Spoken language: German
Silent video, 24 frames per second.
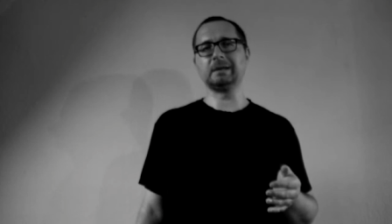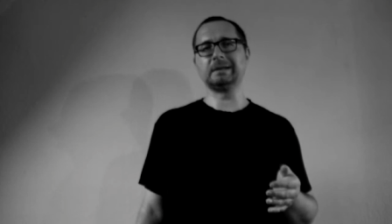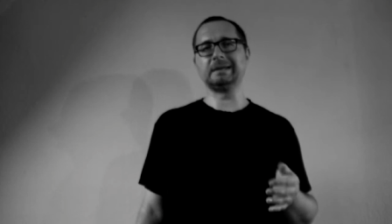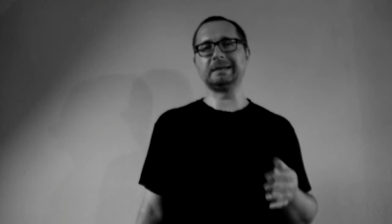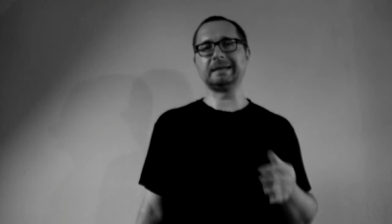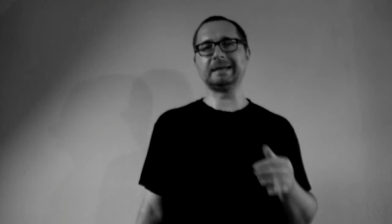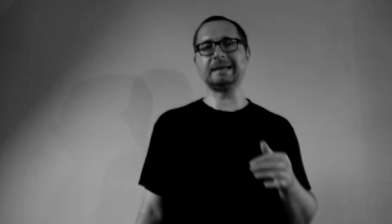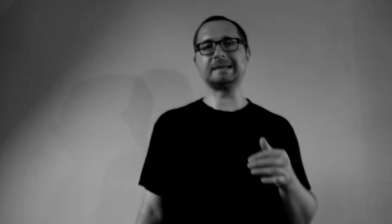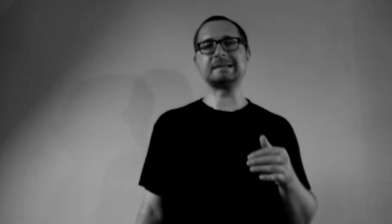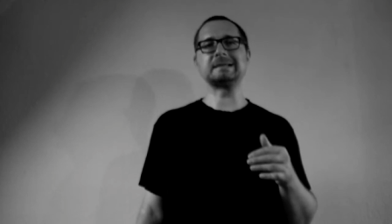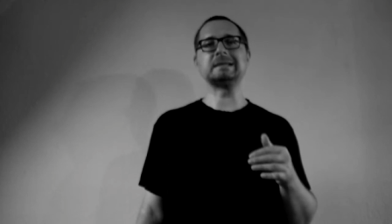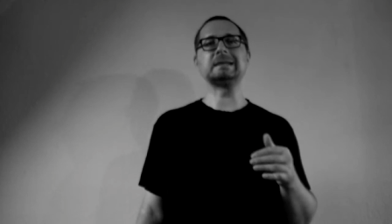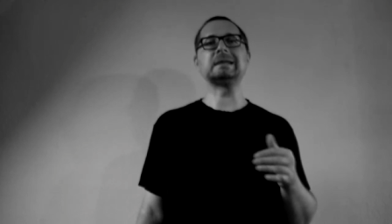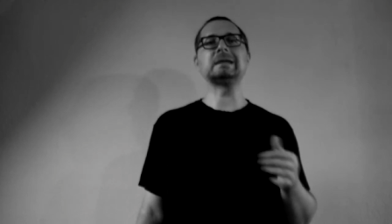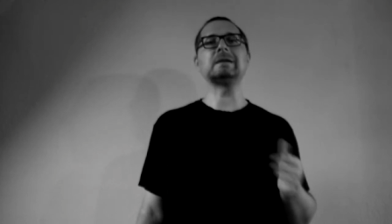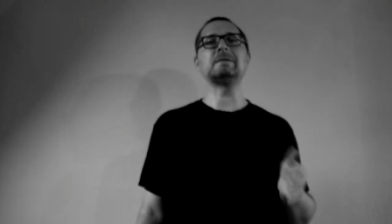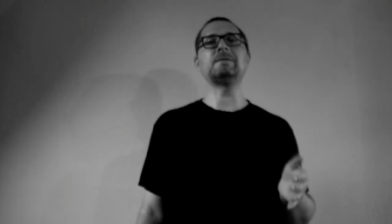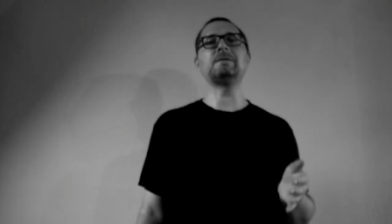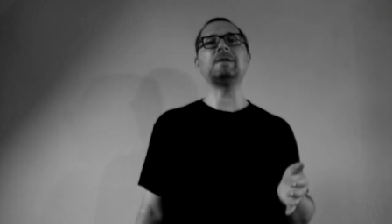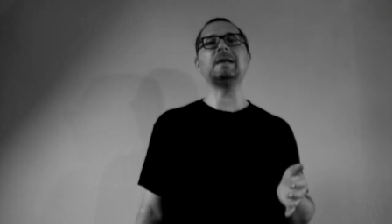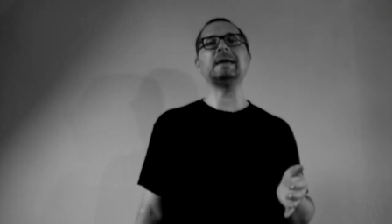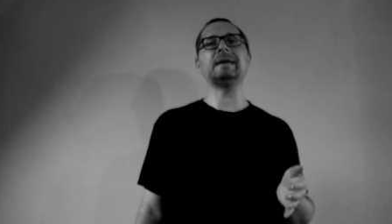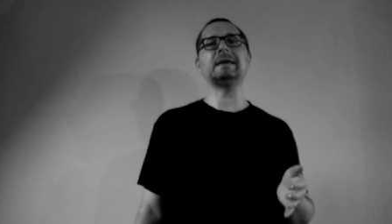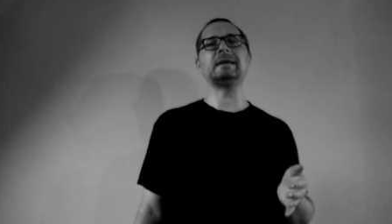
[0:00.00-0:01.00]
Die restliche
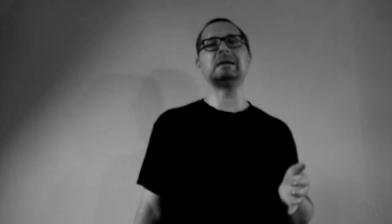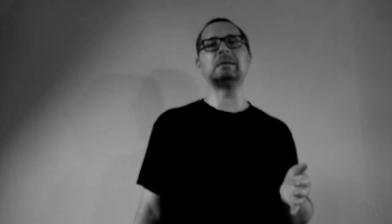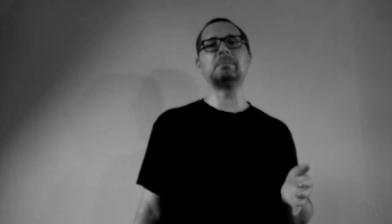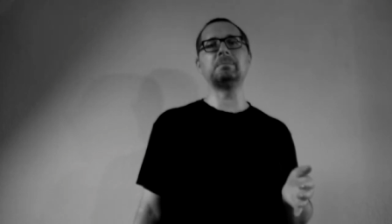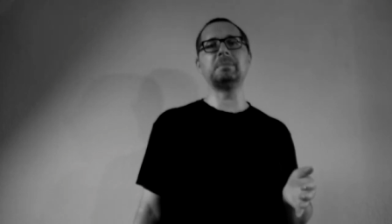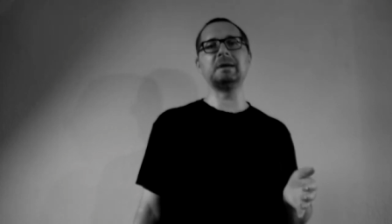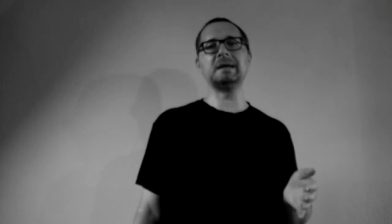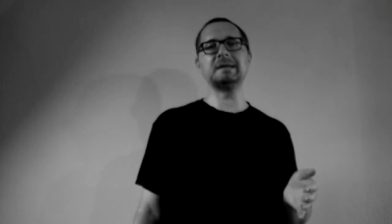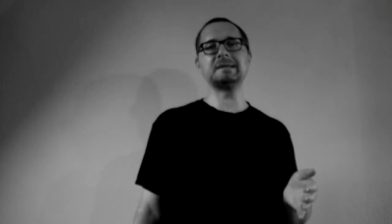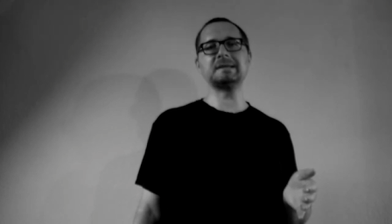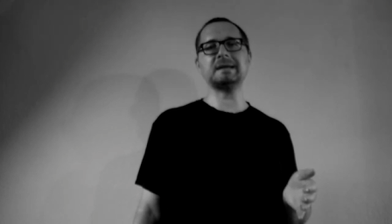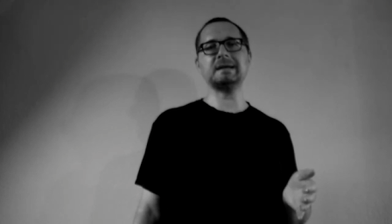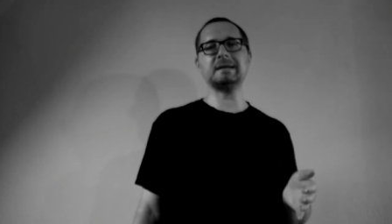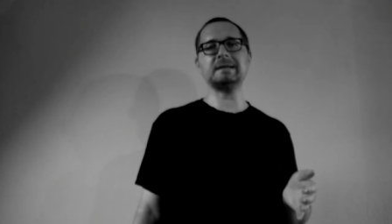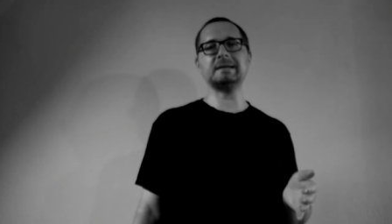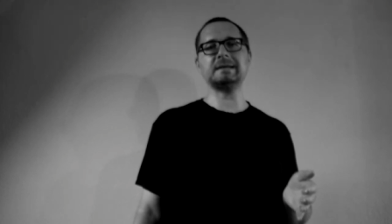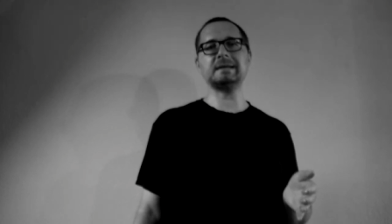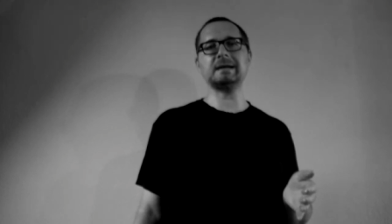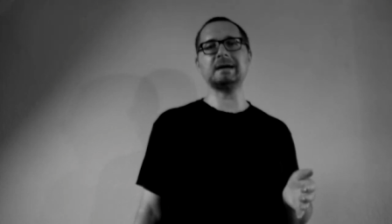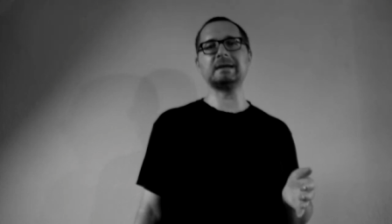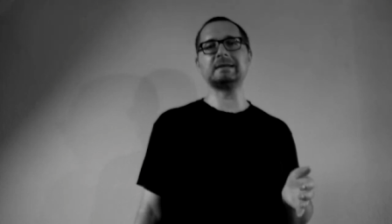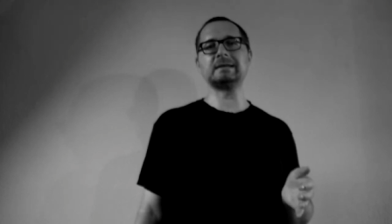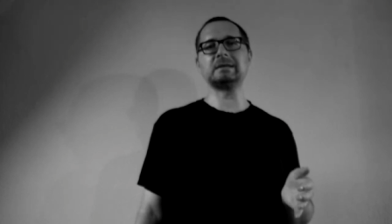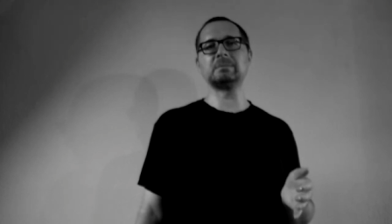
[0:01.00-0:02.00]
Fläche der
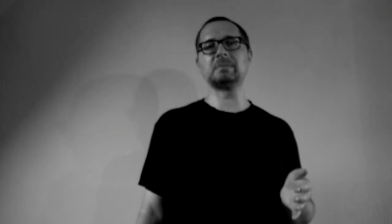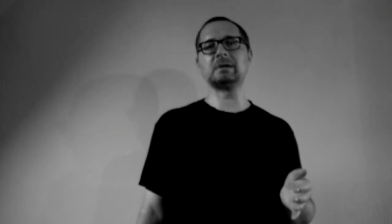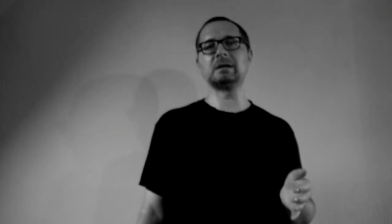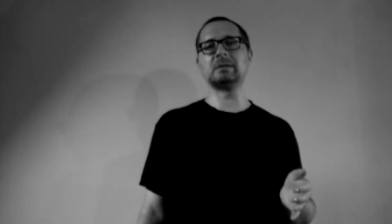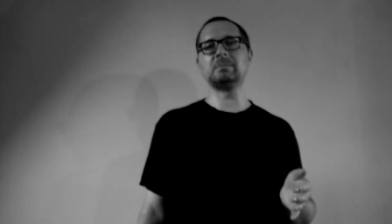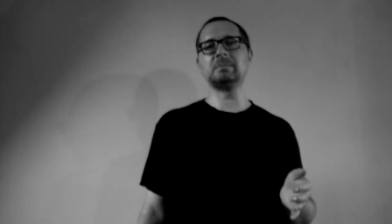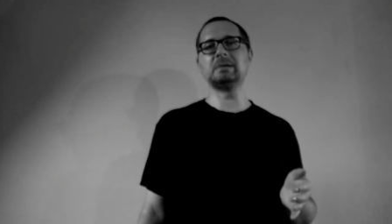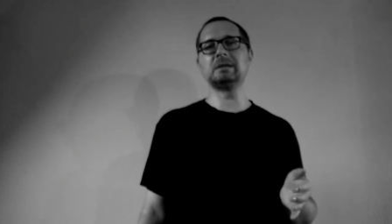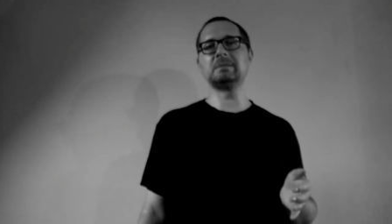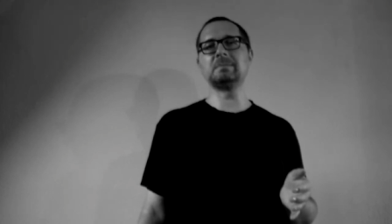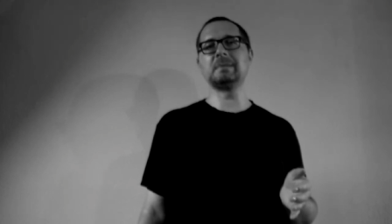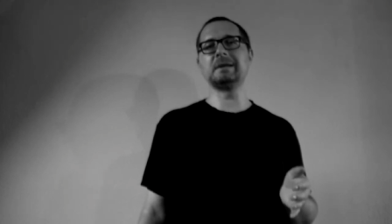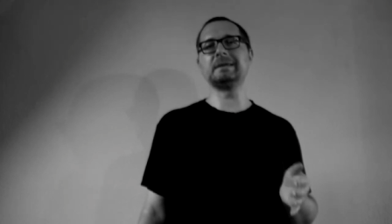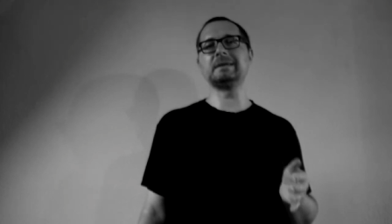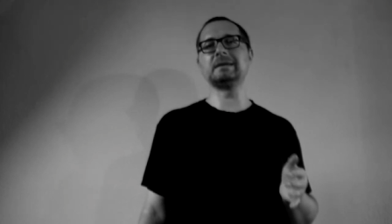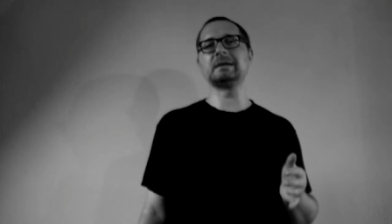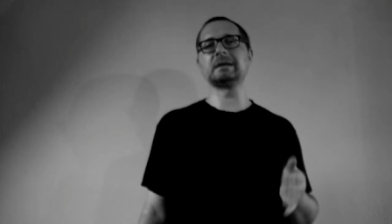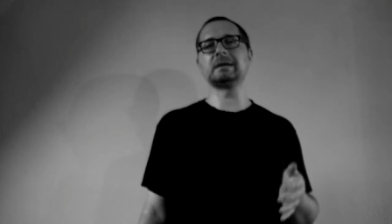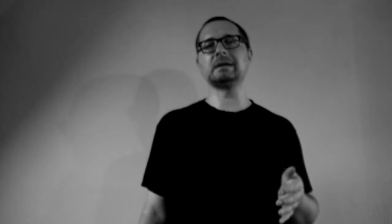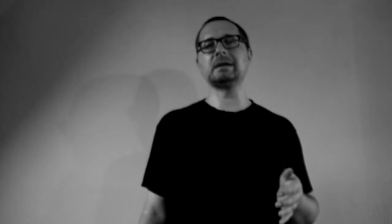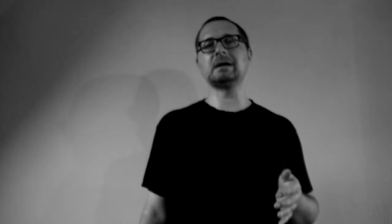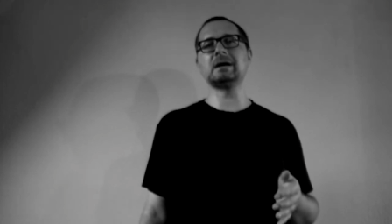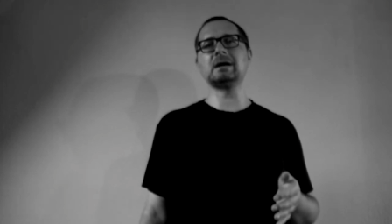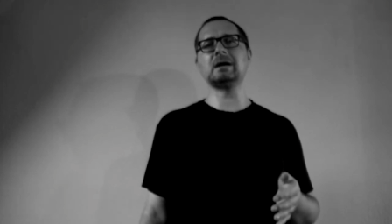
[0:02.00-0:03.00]
B-Seite hatte man mit
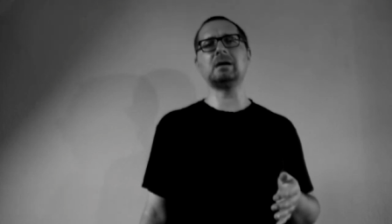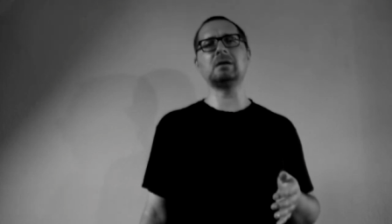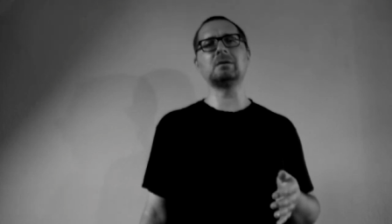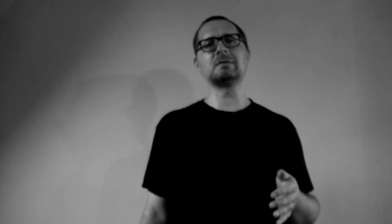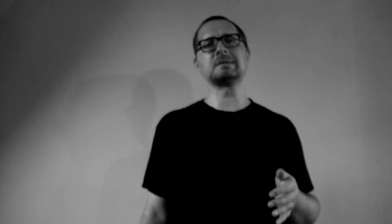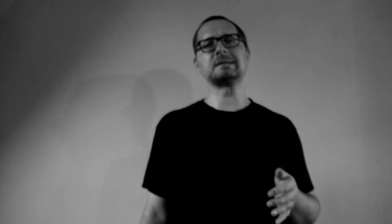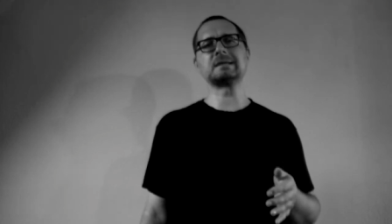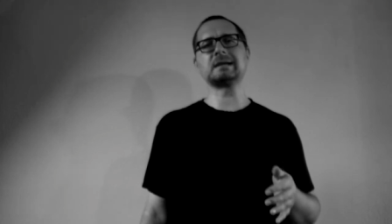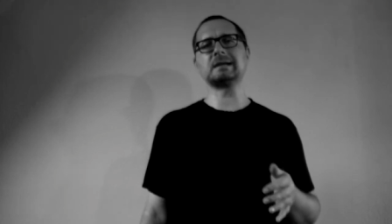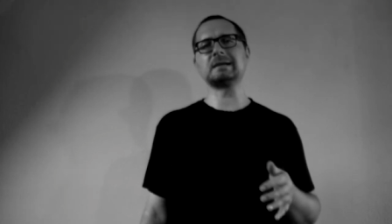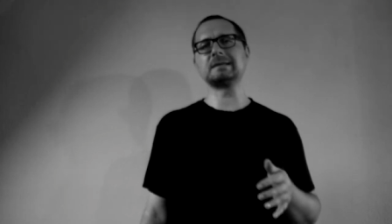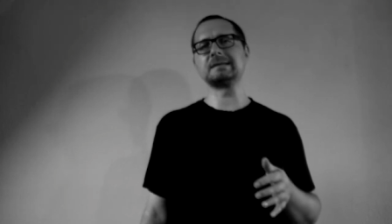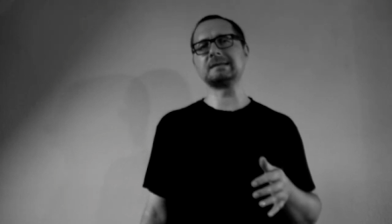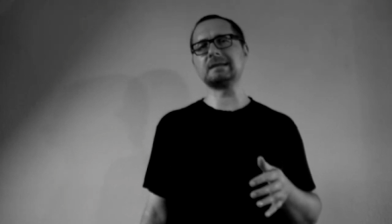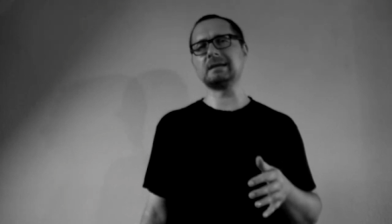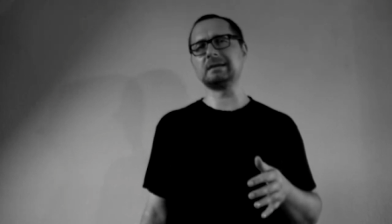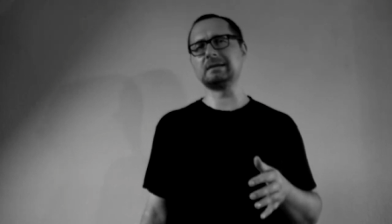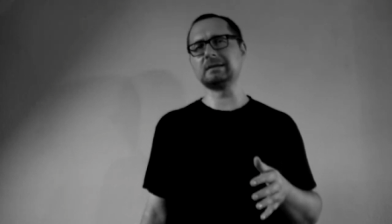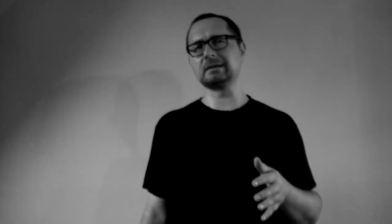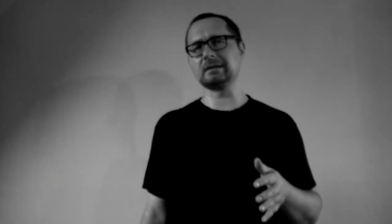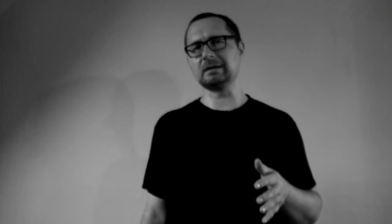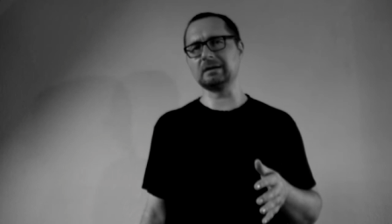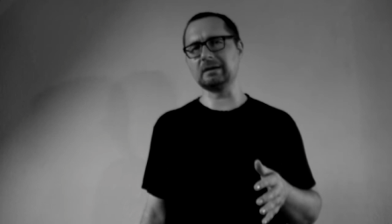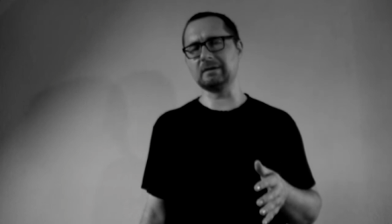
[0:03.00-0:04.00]
Material aus ganz
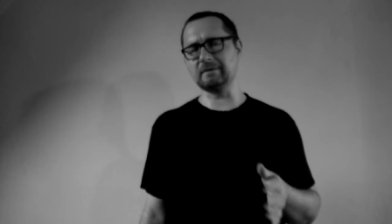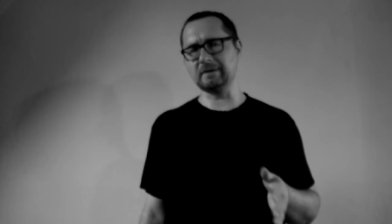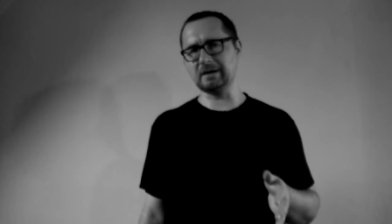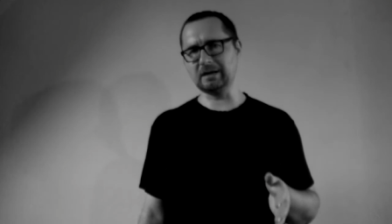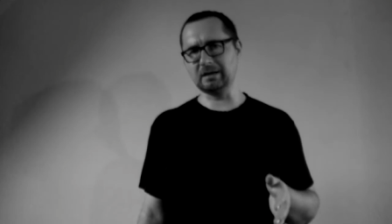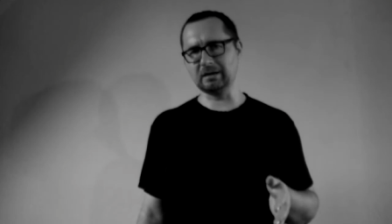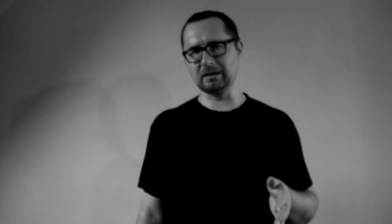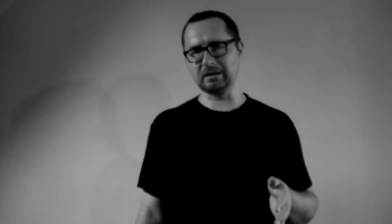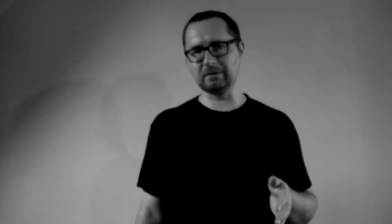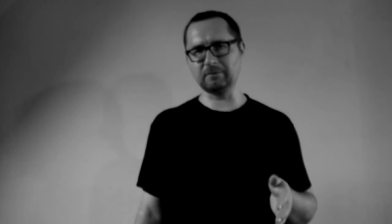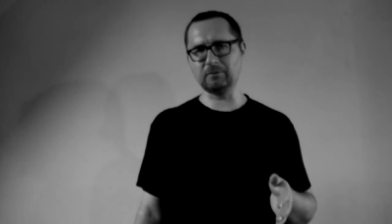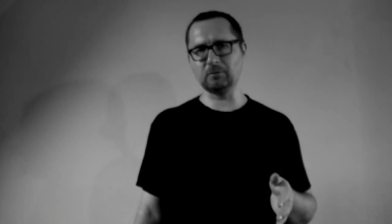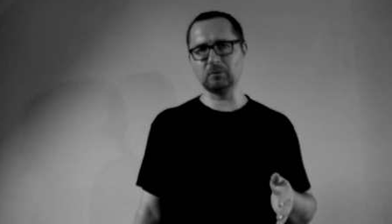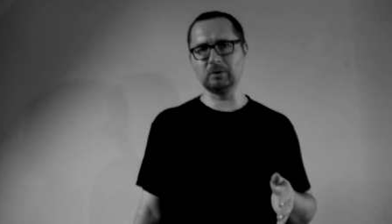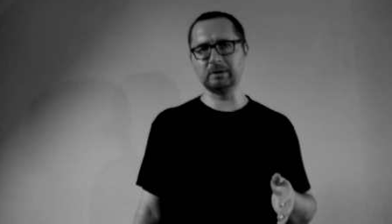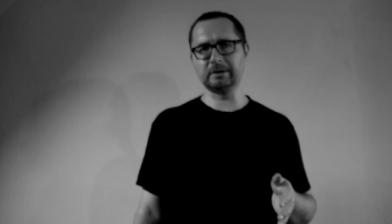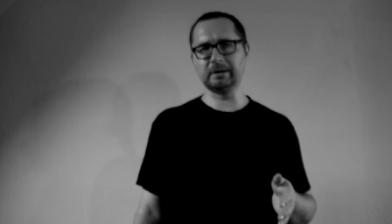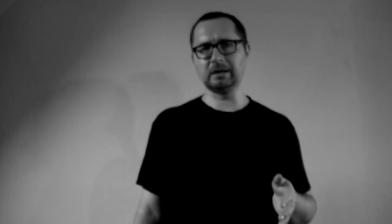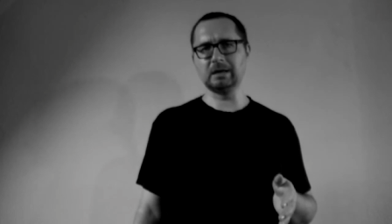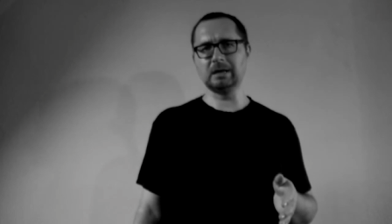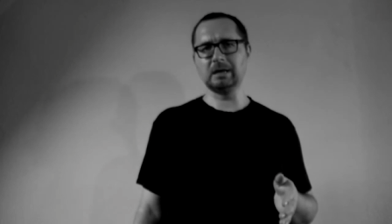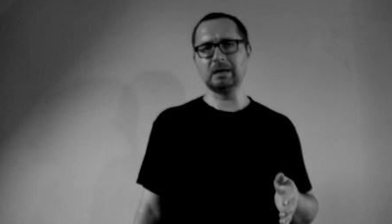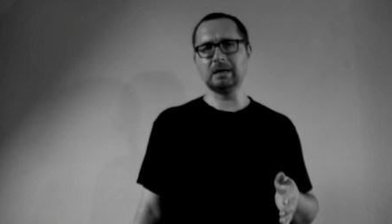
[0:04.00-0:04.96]
anderen Quellen gefüllt.